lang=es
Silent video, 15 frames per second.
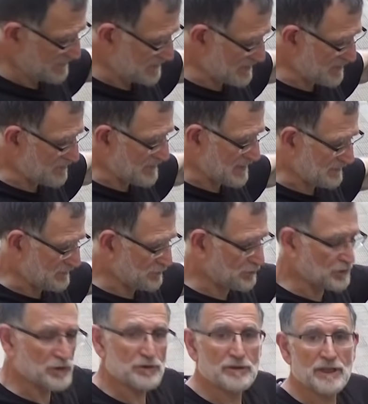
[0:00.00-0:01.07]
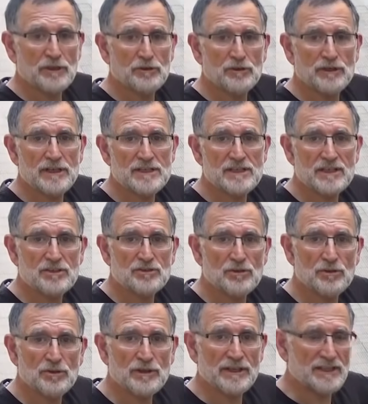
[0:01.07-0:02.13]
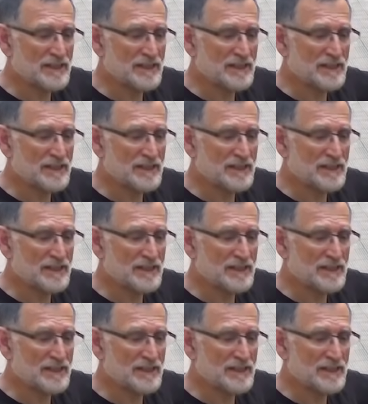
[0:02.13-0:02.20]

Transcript: Lleva dos tetones que son los que